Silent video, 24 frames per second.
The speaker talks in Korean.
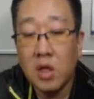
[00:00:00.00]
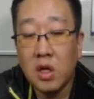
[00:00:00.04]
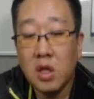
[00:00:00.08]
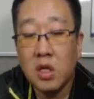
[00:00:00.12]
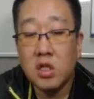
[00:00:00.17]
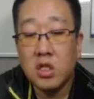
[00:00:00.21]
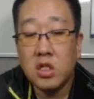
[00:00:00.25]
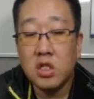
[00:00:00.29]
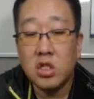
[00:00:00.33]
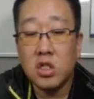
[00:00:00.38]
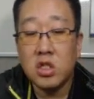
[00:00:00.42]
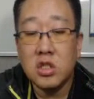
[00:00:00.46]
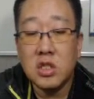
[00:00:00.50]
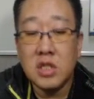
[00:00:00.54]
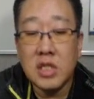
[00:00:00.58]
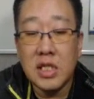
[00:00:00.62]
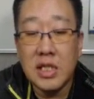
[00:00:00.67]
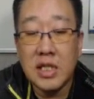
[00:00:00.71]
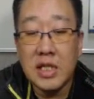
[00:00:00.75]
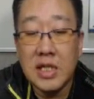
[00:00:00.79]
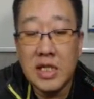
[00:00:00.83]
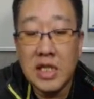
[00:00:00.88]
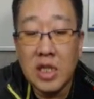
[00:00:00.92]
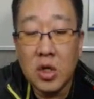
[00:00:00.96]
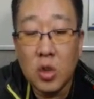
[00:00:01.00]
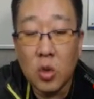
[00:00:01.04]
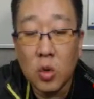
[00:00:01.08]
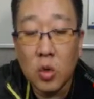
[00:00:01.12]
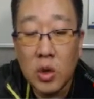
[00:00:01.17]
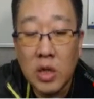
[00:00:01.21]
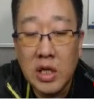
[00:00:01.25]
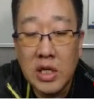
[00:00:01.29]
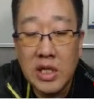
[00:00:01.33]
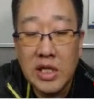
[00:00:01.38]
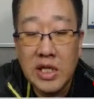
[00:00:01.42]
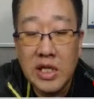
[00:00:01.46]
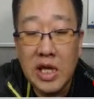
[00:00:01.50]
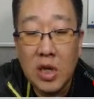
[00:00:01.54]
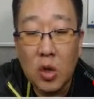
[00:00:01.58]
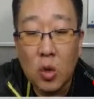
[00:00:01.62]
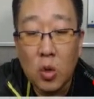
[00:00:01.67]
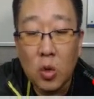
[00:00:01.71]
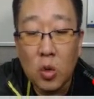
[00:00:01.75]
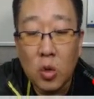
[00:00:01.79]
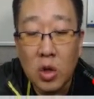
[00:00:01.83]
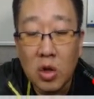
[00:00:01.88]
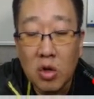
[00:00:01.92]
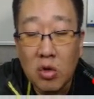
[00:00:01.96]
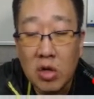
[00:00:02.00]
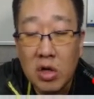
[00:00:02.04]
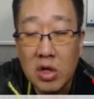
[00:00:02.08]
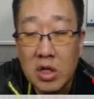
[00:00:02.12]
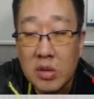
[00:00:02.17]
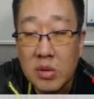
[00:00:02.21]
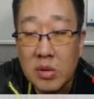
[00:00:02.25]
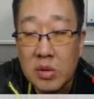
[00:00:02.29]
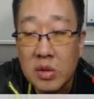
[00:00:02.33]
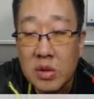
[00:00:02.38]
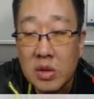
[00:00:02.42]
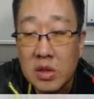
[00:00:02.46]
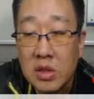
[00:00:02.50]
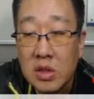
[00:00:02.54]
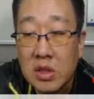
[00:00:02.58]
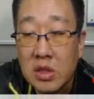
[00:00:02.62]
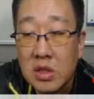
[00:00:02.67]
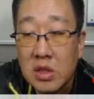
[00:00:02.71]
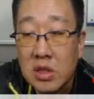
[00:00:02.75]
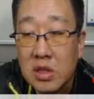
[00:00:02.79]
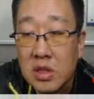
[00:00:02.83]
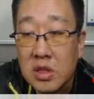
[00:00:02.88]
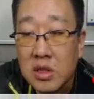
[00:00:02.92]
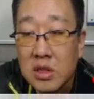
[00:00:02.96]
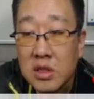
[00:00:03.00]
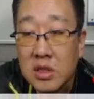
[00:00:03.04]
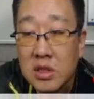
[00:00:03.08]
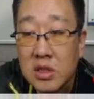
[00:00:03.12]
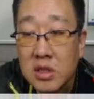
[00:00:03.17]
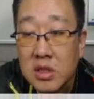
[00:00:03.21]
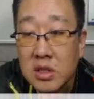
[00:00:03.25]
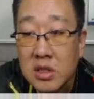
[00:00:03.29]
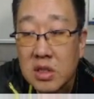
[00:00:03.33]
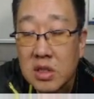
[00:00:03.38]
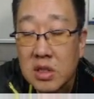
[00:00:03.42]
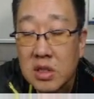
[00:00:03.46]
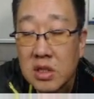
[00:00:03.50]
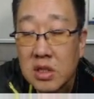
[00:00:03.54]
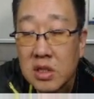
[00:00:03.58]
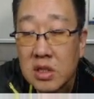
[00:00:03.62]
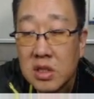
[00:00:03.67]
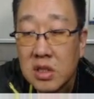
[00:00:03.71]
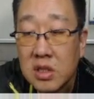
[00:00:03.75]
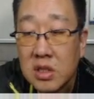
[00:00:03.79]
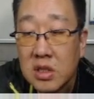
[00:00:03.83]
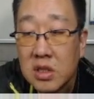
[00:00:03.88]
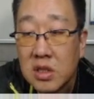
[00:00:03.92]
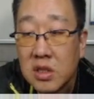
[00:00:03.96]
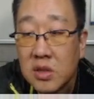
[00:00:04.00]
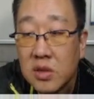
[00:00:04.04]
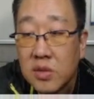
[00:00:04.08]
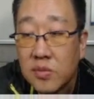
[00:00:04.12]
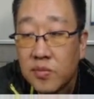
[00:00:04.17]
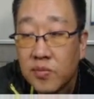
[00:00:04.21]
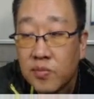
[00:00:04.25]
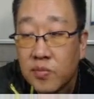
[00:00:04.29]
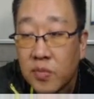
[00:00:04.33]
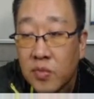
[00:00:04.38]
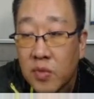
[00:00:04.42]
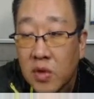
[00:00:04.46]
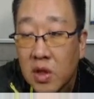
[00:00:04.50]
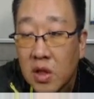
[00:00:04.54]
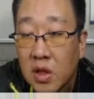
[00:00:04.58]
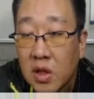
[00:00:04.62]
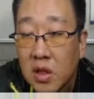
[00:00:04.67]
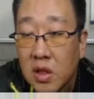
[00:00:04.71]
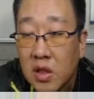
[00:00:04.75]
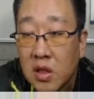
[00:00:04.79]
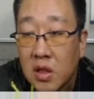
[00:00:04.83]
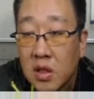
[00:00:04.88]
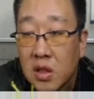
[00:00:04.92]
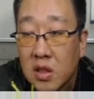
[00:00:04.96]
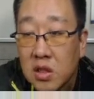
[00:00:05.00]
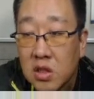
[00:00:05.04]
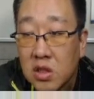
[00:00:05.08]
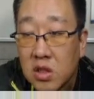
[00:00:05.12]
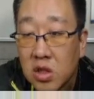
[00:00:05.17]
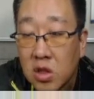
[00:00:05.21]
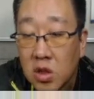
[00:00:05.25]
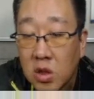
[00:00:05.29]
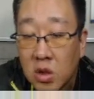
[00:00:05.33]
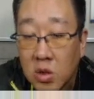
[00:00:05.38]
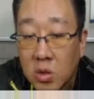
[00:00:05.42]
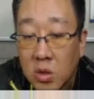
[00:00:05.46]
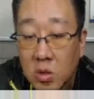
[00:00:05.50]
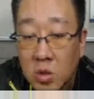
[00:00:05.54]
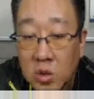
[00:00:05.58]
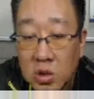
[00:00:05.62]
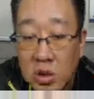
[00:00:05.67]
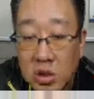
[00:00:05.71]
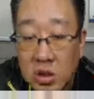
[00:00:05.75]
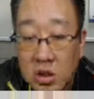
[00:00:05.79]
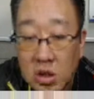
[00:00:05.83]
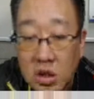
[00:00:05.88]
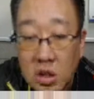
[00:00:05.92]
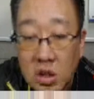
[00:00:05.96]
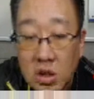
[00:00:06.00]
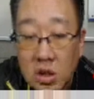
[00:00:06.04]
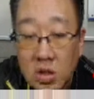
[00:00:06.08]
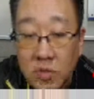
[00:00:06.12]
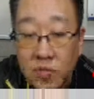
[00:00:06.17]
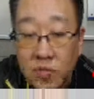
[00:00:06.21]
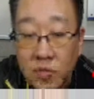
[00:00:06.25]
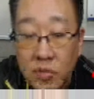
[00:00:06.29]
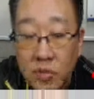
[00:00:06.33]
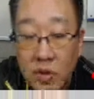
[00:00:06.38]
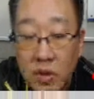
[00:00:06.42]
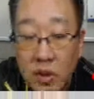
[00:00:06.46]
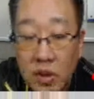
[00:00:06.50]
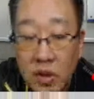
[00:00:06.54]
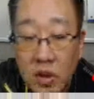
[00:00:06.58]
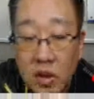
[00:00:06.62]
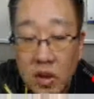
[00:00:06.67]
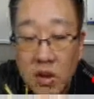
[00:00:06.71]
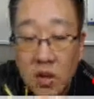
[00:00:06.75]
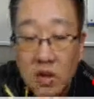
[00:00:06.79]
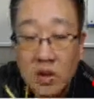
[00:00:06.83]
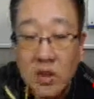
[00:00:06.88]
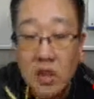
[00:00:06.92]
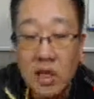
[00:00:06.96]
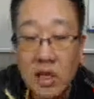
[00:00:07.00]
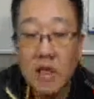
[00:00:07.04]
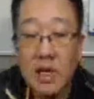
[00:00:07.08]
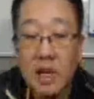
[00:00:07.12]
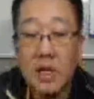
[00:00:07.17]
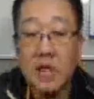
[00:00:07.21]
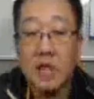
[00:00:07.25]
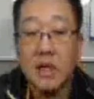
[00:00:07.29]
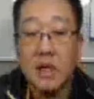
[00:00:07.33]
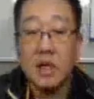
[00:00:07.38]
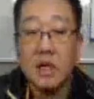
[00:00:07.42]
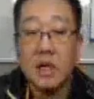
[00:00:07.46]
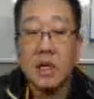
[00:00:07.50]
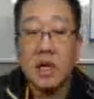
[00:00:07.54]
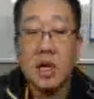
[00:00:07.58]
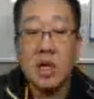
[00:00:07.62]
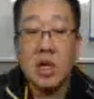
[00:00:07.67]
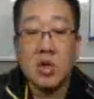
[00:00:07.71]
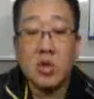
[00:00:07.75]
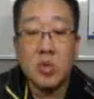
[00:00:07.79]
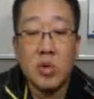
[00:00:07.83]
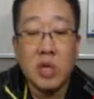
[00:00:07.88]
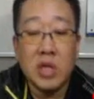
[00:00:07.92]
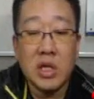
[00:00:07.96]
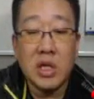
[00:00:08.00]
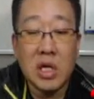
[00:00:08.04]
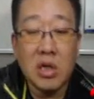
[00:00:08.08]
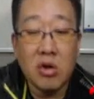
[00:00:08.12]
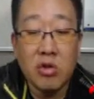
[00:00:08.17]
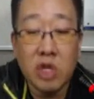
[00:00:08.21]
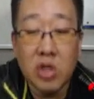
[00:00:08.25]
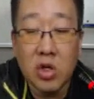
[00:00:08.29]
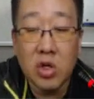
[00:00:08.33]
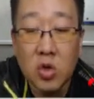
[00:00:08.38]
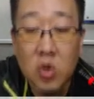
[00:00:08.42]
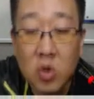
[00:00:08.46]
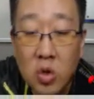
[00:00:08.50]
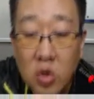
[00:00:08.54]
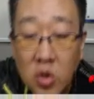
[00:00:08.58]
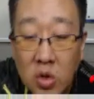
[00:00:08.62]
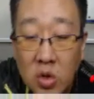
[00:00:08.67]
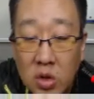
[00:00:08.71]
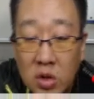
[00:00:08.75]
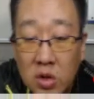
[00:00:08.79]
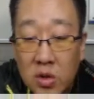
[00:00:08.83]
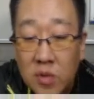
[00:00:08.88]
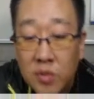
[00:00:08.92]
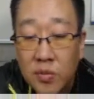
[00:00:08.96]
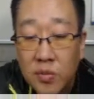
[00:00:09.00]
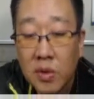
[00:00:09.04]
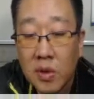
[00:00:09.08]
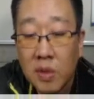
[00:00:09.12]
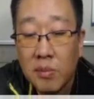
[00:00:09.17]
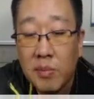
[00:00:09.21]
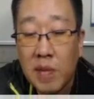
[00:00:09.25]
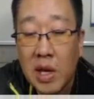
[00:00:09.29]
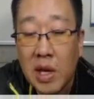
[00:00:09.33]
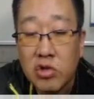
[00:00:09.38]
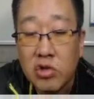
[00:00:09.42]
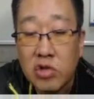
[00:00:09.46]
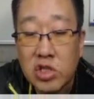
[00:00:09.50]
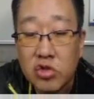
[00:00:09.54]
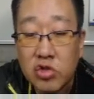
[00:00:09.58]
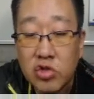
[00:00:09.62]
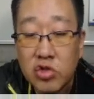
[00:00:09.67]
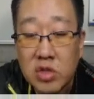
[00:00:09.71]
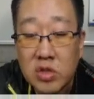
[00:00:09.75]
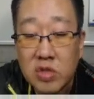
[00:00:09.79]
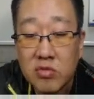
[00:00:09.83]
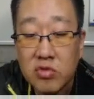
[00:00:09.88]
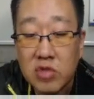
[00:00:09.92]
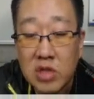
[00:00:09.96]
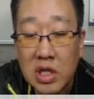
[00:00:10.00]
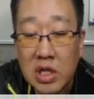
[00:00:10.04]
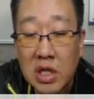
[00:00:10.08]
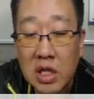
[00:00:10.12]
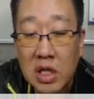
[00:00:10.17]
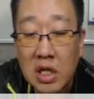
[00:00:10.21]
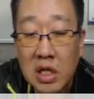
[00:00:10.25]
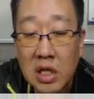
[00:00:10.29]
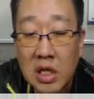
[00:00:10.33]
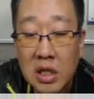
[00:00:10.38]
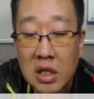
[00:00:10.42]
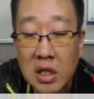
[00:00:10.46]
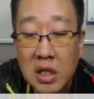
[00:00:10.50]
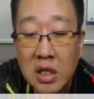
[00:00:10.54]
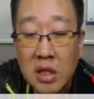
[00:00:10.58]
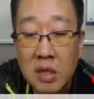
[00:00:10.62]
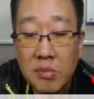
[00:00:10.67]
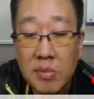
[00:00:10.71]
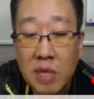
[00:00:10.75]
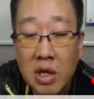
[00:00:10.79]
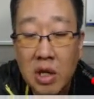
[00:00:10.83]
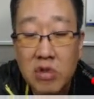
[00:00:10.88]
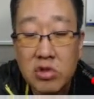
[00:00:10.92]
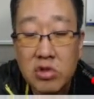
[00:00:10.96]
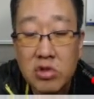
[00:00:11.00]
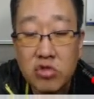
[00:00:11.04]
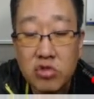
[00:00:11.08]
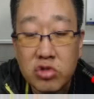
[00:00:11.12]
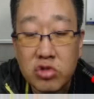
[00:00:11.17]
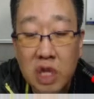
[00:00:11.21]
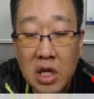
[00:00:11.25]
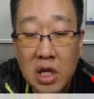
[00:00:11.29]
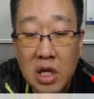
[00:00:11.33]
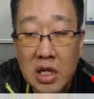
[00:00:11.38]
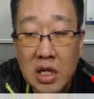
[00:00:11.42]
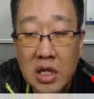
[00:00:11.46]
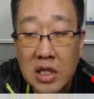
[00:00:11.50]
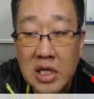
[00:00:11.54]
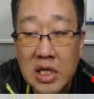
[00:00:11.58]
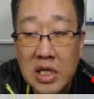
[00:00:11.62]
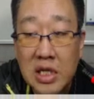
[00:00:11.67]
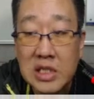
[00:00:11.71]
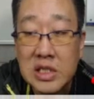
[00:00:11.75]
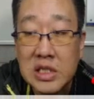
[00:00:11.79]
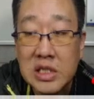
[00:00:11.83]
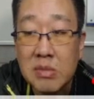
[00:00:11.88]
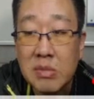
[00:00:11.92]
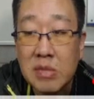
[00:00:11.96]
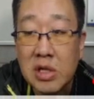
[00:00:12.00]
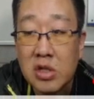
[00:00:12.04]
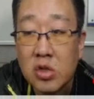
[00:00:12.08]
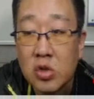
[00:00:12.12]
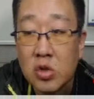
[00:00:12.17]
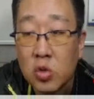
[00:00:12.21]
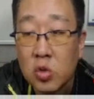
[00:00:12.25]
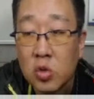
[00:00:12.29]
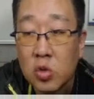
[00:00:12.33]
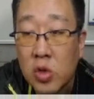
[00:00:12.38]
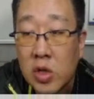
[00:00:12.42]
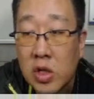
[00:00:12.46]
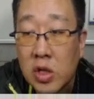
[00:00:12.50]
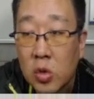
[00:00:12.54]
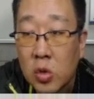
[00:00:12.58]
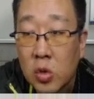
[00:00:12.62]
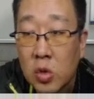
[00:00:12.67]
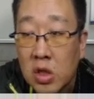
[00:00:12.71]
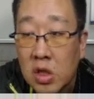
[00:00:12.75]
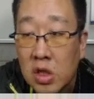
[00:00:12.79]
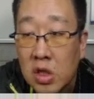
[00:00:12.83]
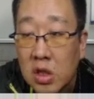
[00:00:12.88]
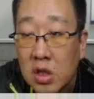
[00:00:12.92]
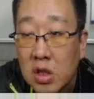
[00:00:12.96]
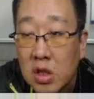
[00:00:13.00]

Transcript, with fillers: 현재 인디고, 인디의 고고라고 하는 그, 저 곳에서, 네, 크라우드 판딩 하고 있고, 199달러, 199달러니까 20만원 정도의 돈을